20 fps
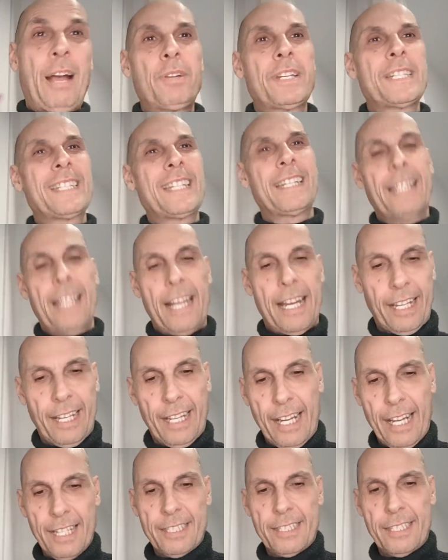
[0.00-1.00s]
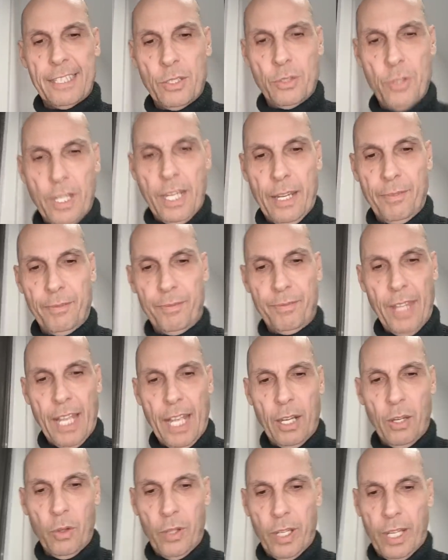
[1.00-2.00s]
A quest'età, ragazzi, cioè,
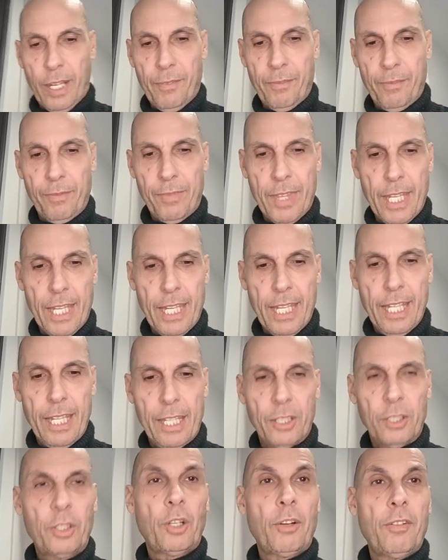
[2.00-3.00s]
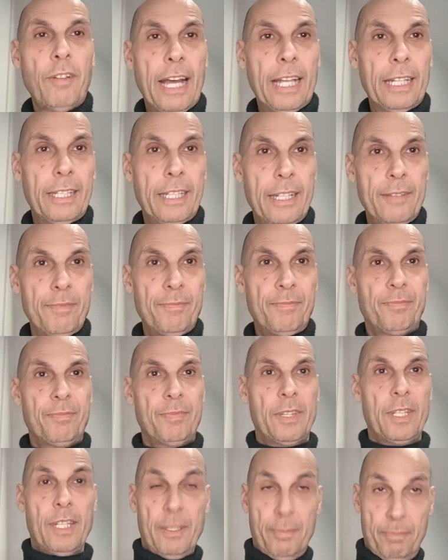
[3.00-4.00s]
allora, trovate,
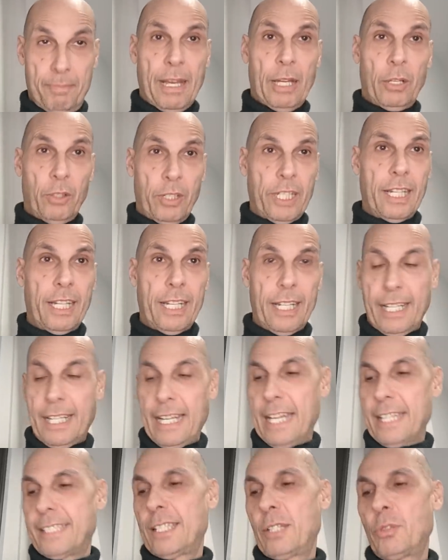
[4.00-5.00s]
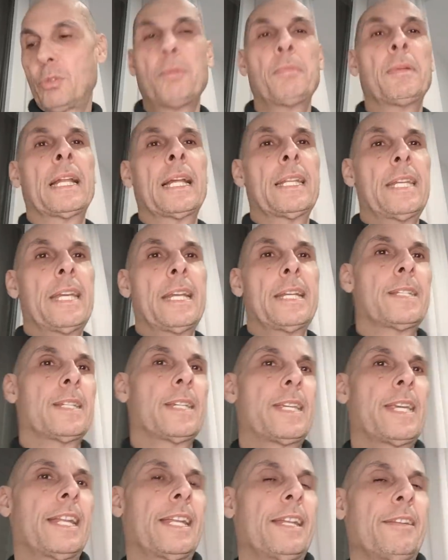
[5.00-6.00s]
parlo della classe
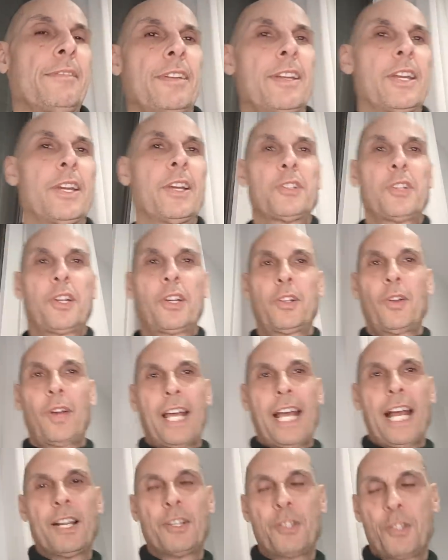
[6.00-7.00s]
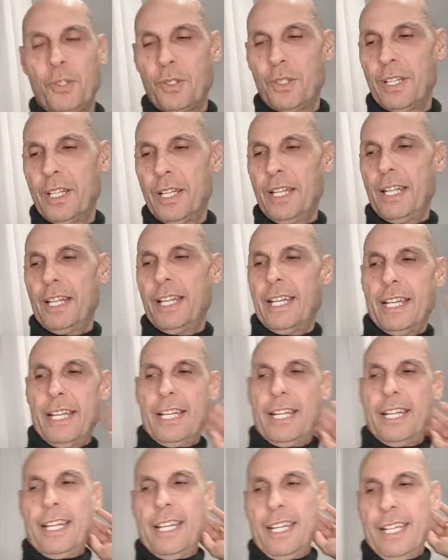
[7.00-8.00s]
2010, chi ha dei figli che giocano a calcio
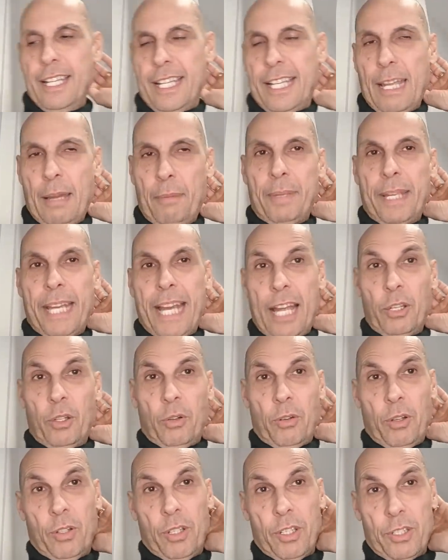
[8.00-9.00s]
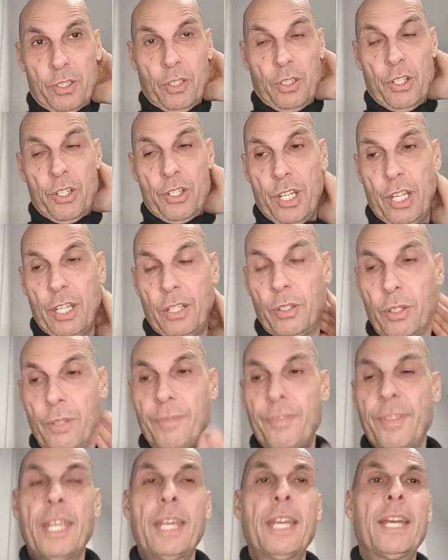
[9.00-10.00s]
eh, capiranno quello che sto
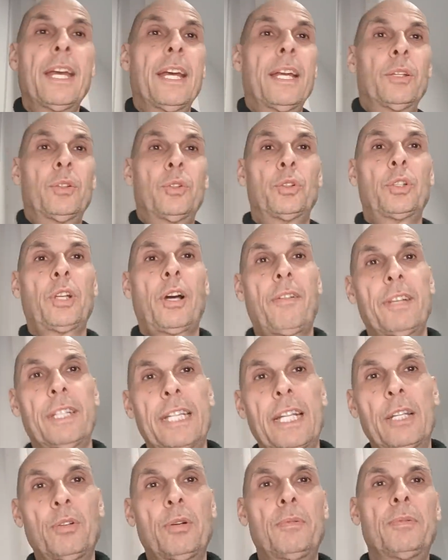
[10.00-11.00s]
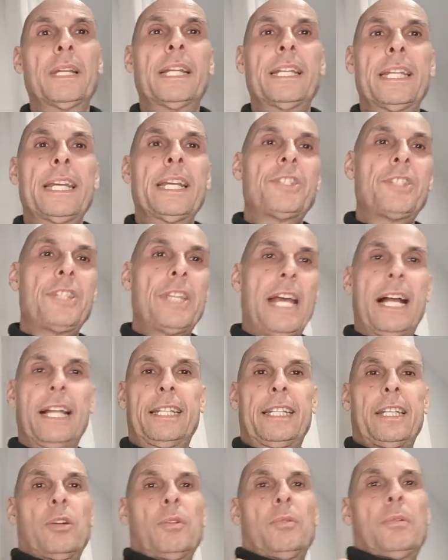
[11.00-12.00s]
dicendo. Tu trovi dei 2010
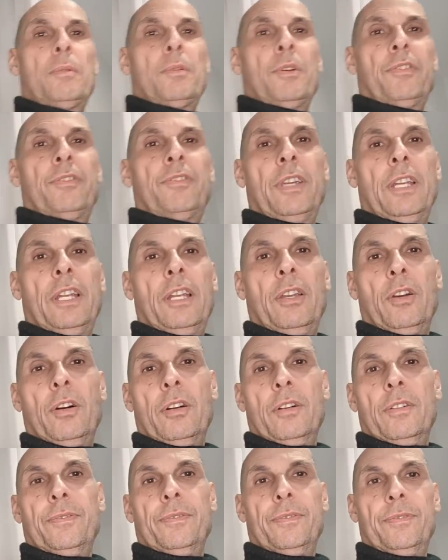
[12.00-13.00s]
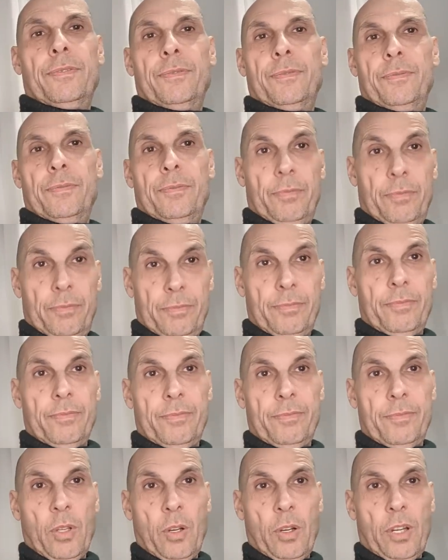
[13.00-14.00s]
alti come mio figlio,
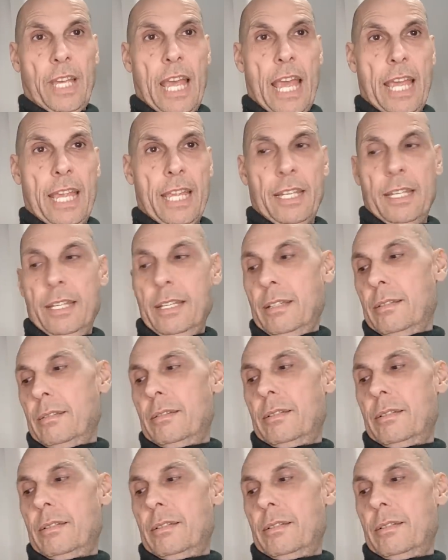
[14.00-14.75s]
ok?